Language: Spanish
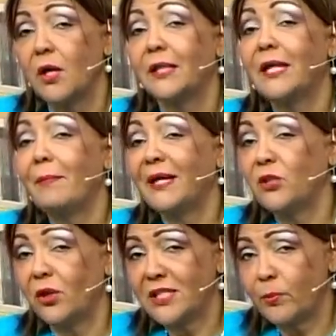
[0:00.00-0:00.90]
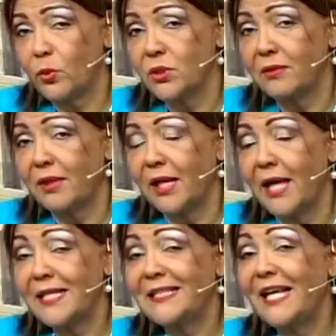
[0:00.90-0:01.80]
de mayores
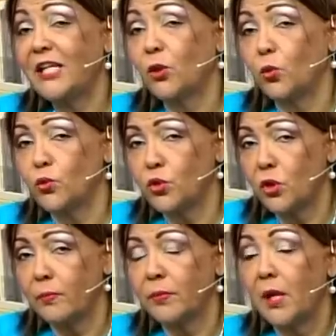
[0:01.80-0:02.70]
posibilidades de inclusión.